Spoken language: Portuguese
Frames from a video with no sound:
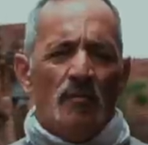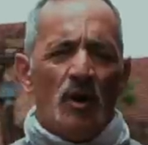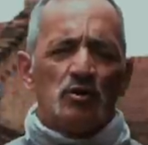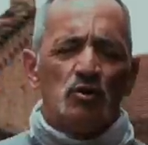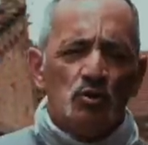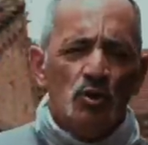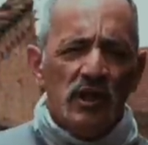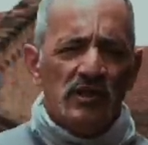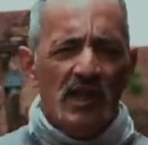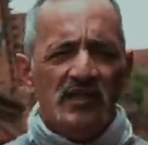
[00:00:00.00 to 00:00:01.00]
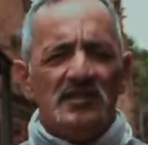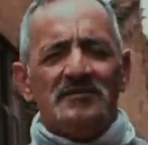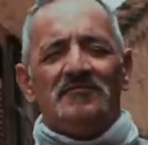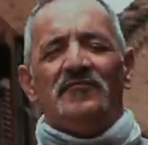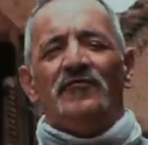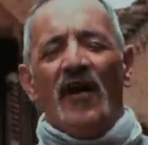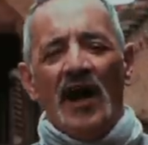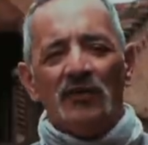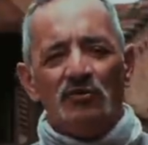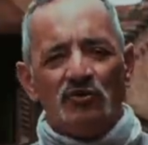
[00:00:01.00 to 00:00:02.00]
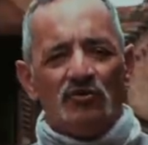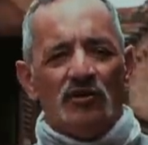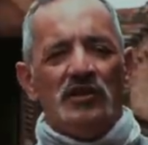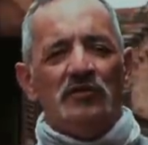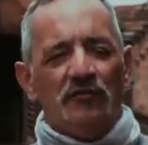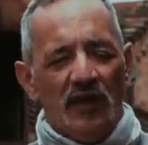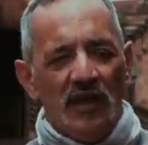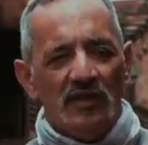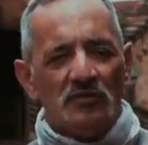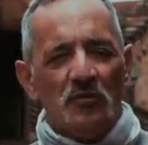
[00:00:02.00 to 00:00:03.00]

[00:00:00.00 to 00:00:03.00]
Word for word: Moto Touring tem de vários e diferentes